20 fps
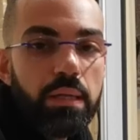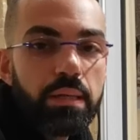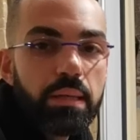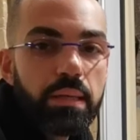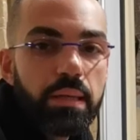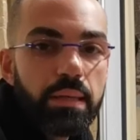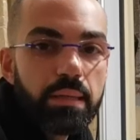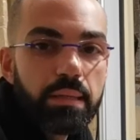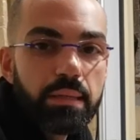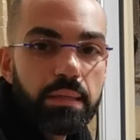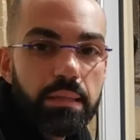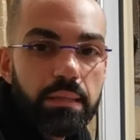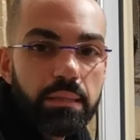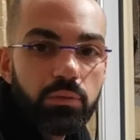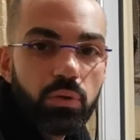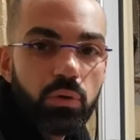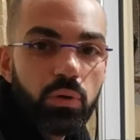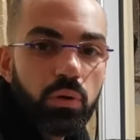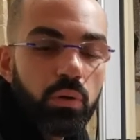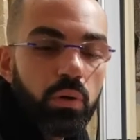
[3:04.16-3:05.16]
il
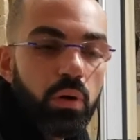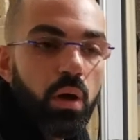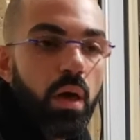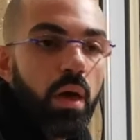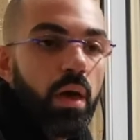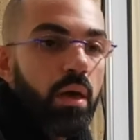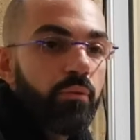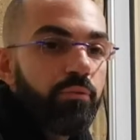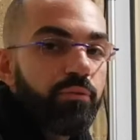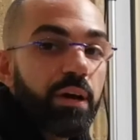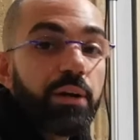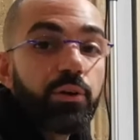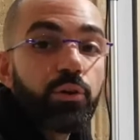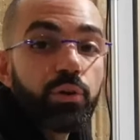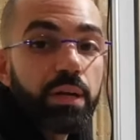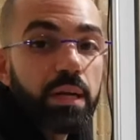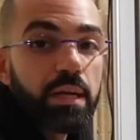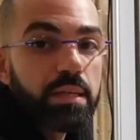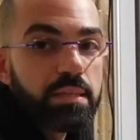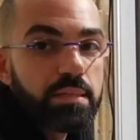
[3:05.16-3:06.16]
rito,
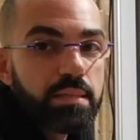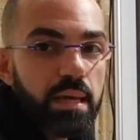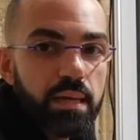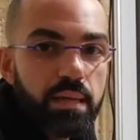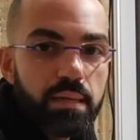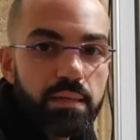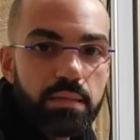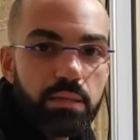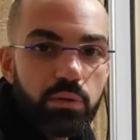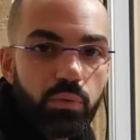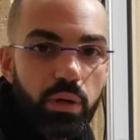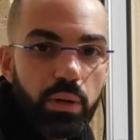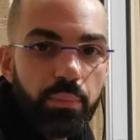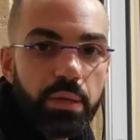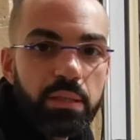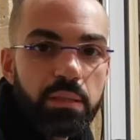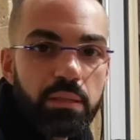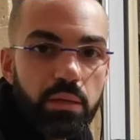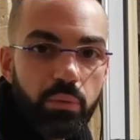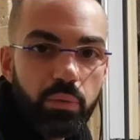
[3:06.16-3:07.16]
fanno realizzare
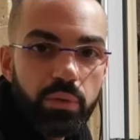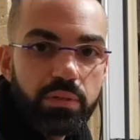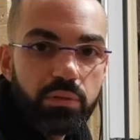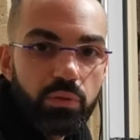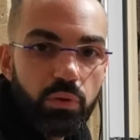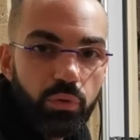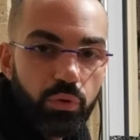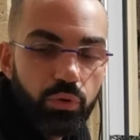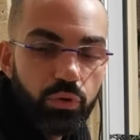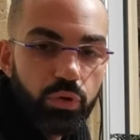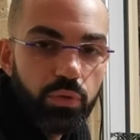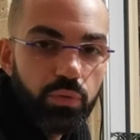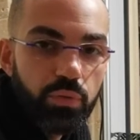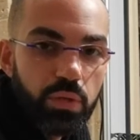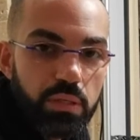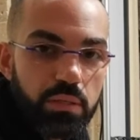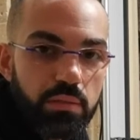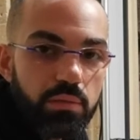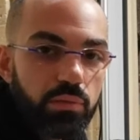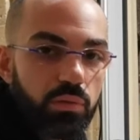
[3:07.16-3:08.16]
sicuramente questo
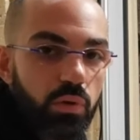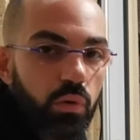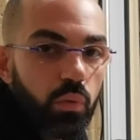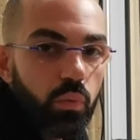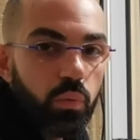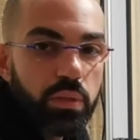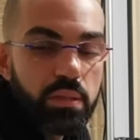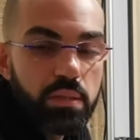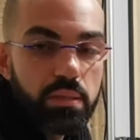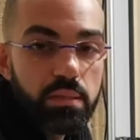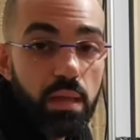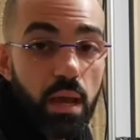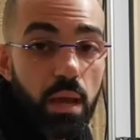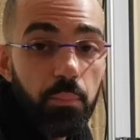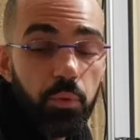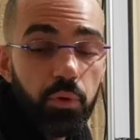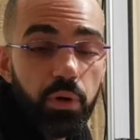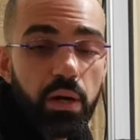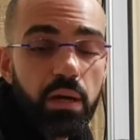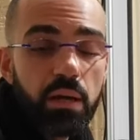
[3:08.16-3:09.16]
crocifisso, quindi
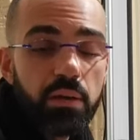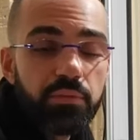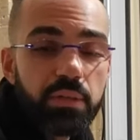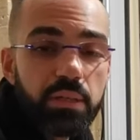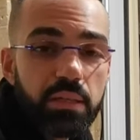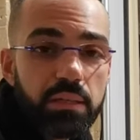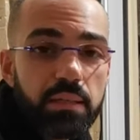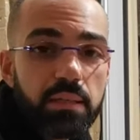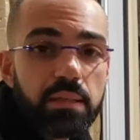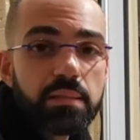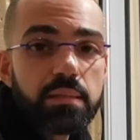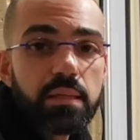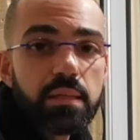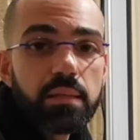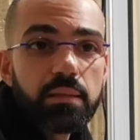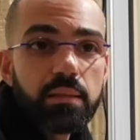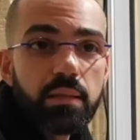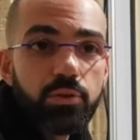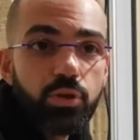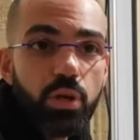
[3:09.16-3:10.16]
siamo nella fine del
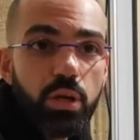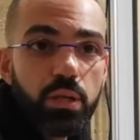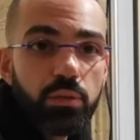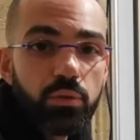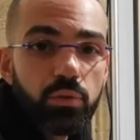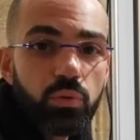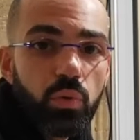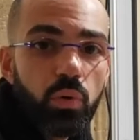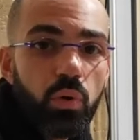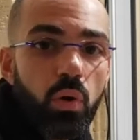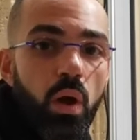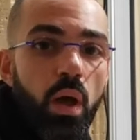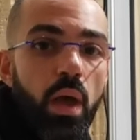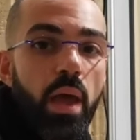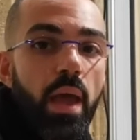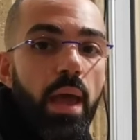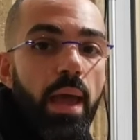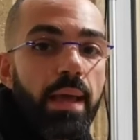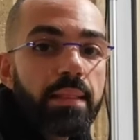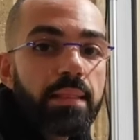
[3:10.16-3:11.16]
Settecento,
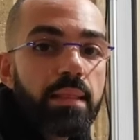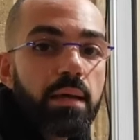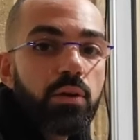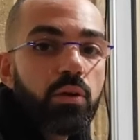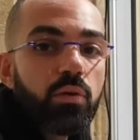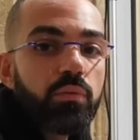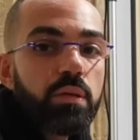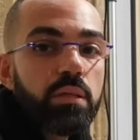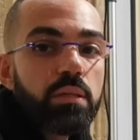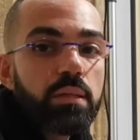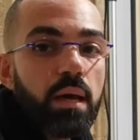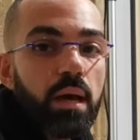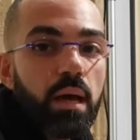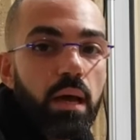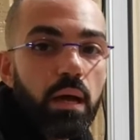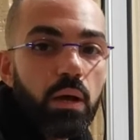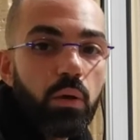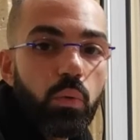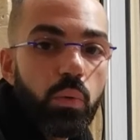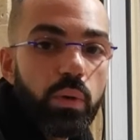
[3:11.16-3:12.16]
e danno vita
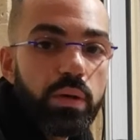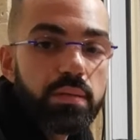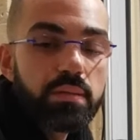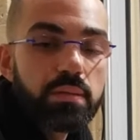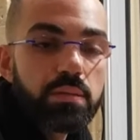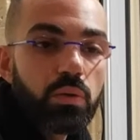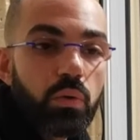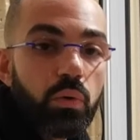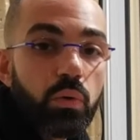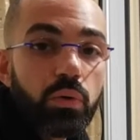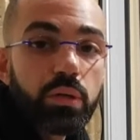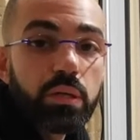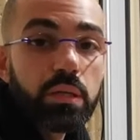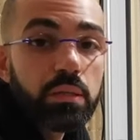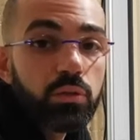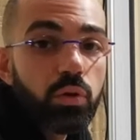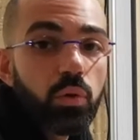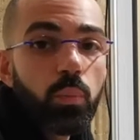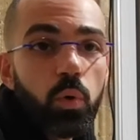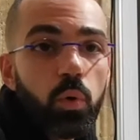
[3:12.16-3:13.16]
a questo
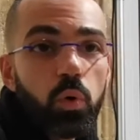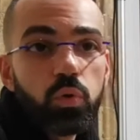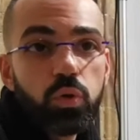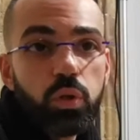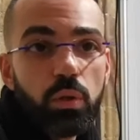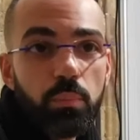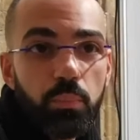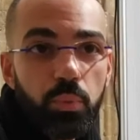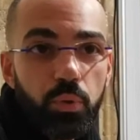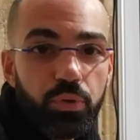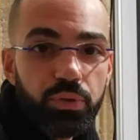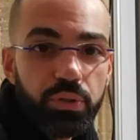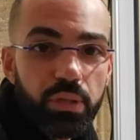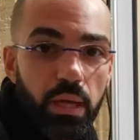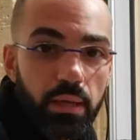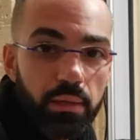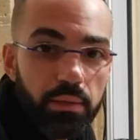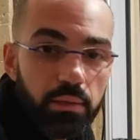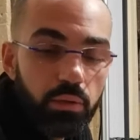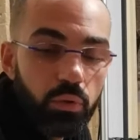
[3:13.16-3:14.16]
rito molto
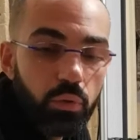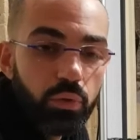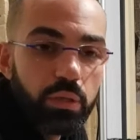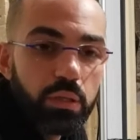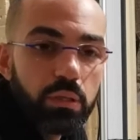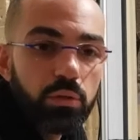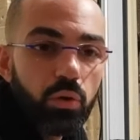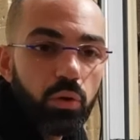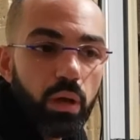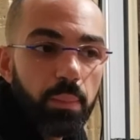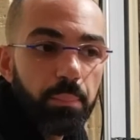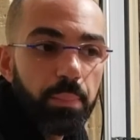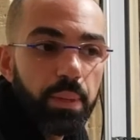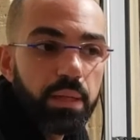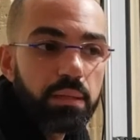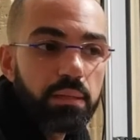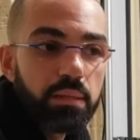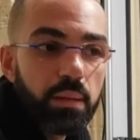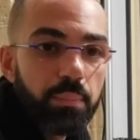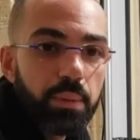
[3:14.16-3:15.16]
importante, un rito che
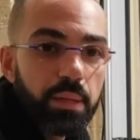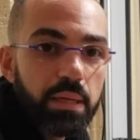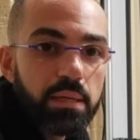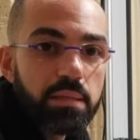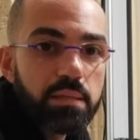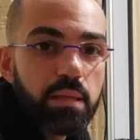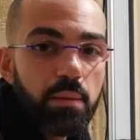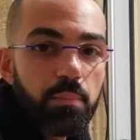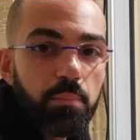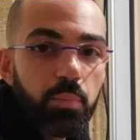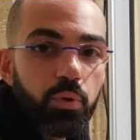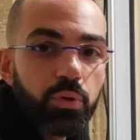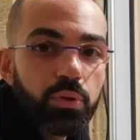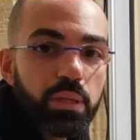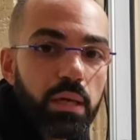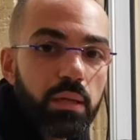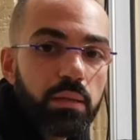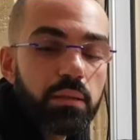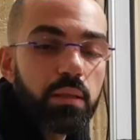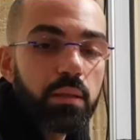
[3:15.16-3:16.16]
per i trapanesi è
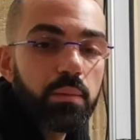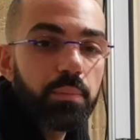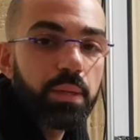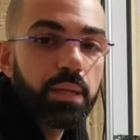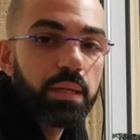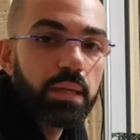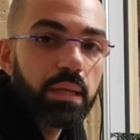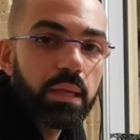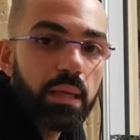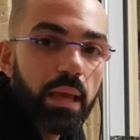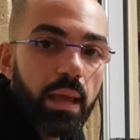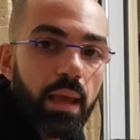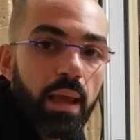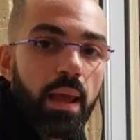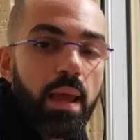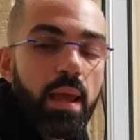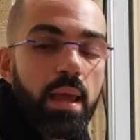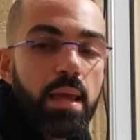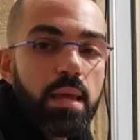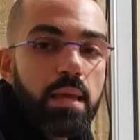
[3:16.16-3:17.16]
importante
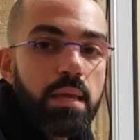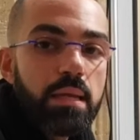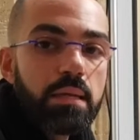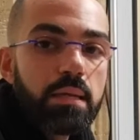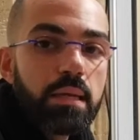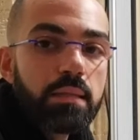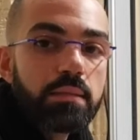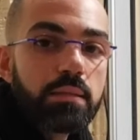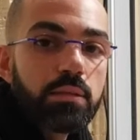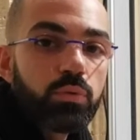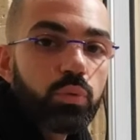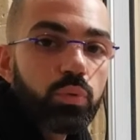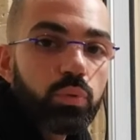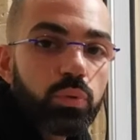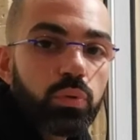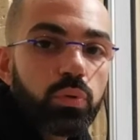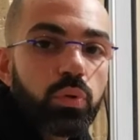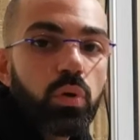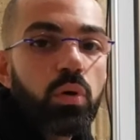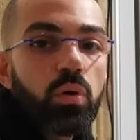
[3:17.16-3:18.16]
perché
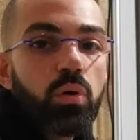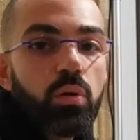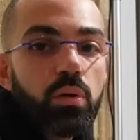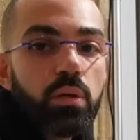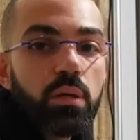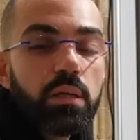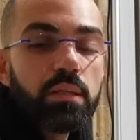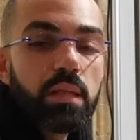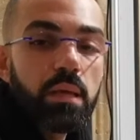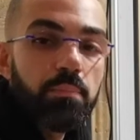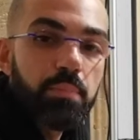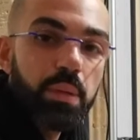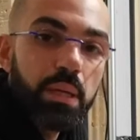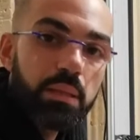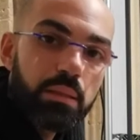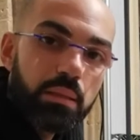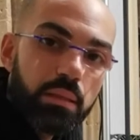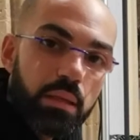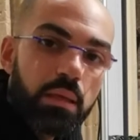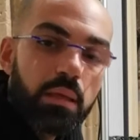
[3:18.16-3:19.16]
Innanzitutto, nei tempi
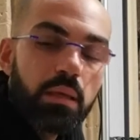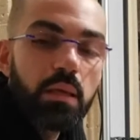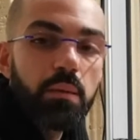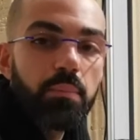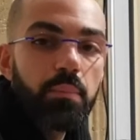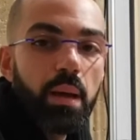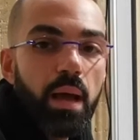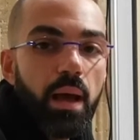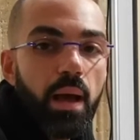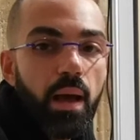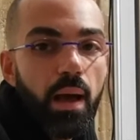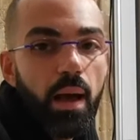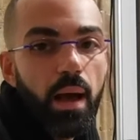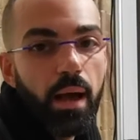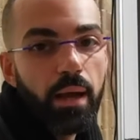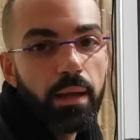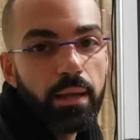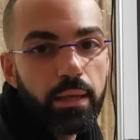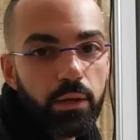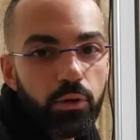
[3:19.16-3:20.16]
antichi, ma
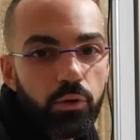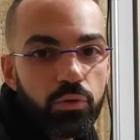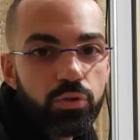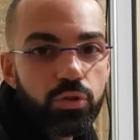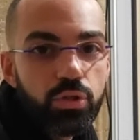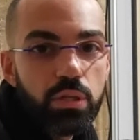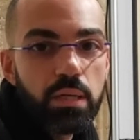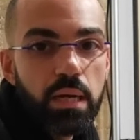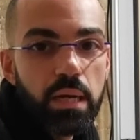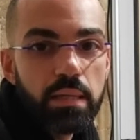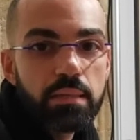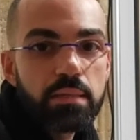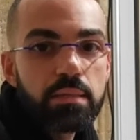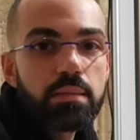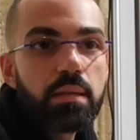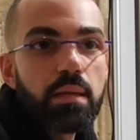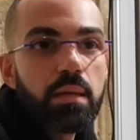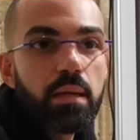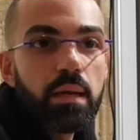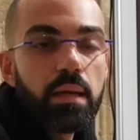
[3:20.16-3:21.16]
anche oggi
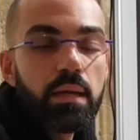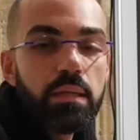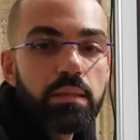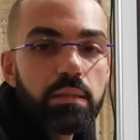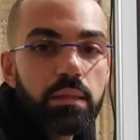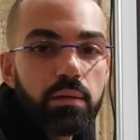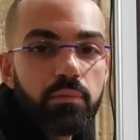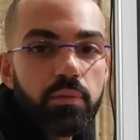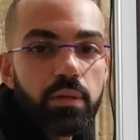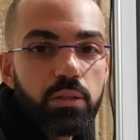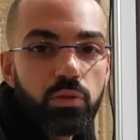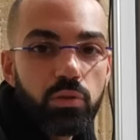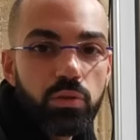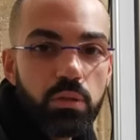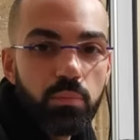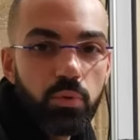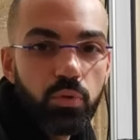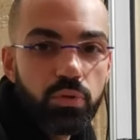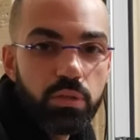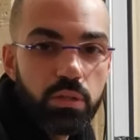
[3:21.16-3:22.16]
grazie all'intervento
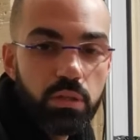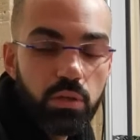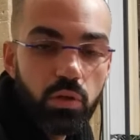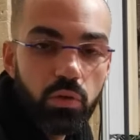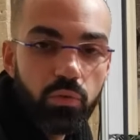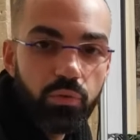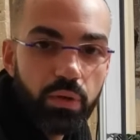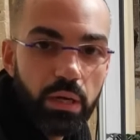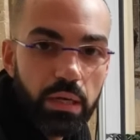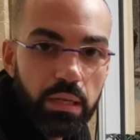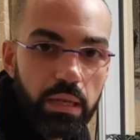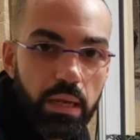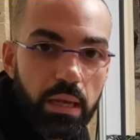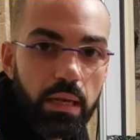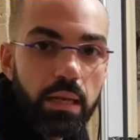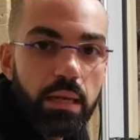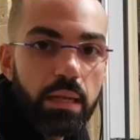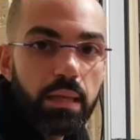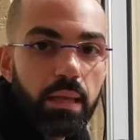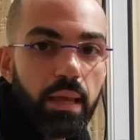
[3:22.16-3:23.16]
di Monsignor
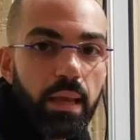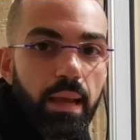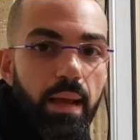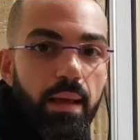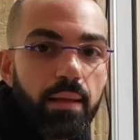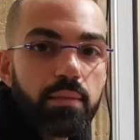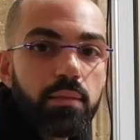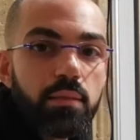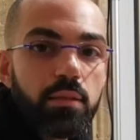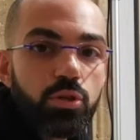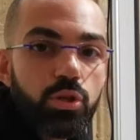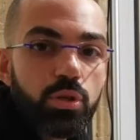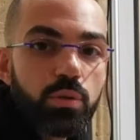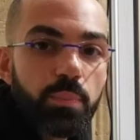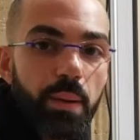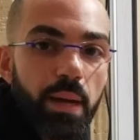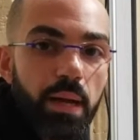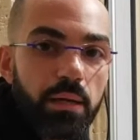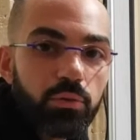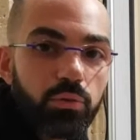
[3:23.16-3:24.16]
Fragnelli che ha
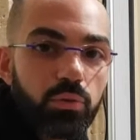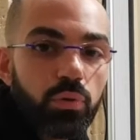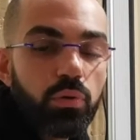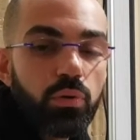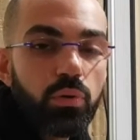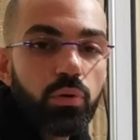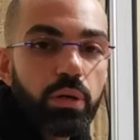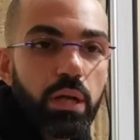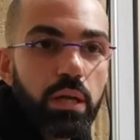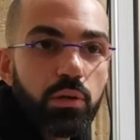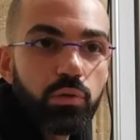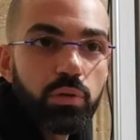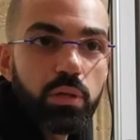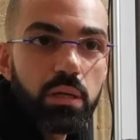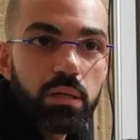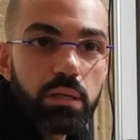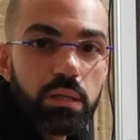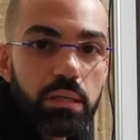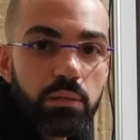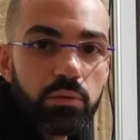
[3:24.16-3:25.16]
anticipato l'orario
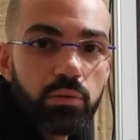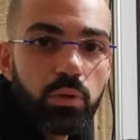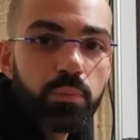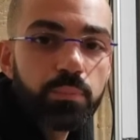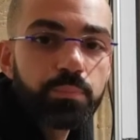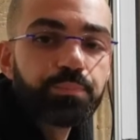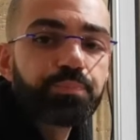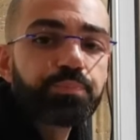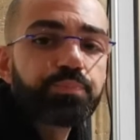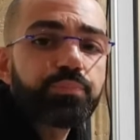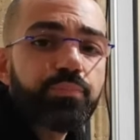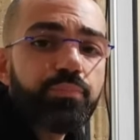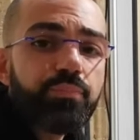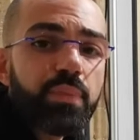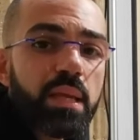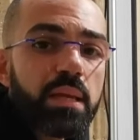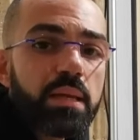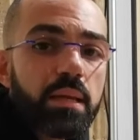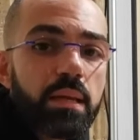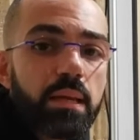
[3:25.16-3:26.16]
del rito,
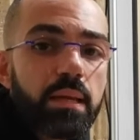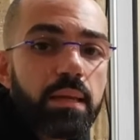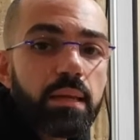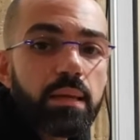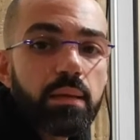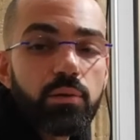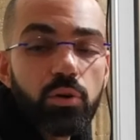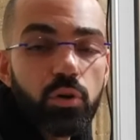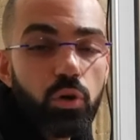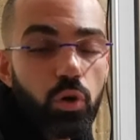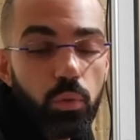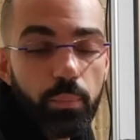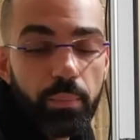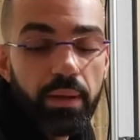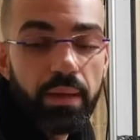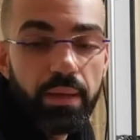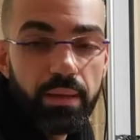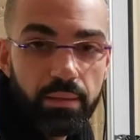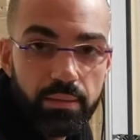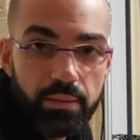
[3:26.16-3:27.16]
come